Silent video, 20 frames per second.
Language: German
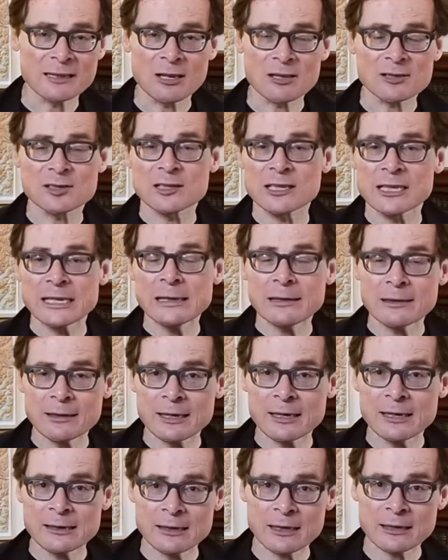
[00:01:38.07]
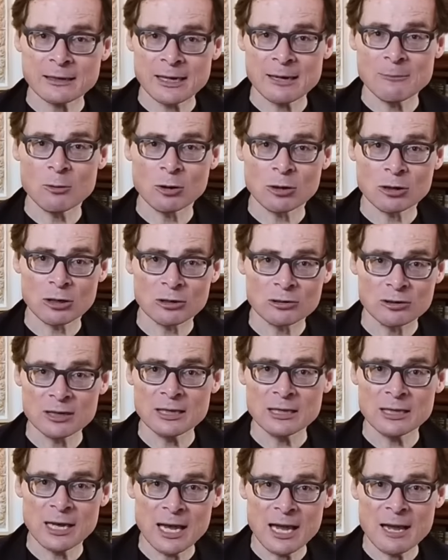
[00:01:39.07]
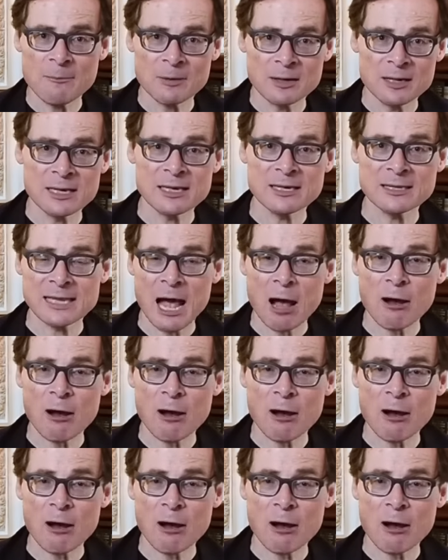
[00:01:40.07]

Das gilt in der Demokratie eben nicht,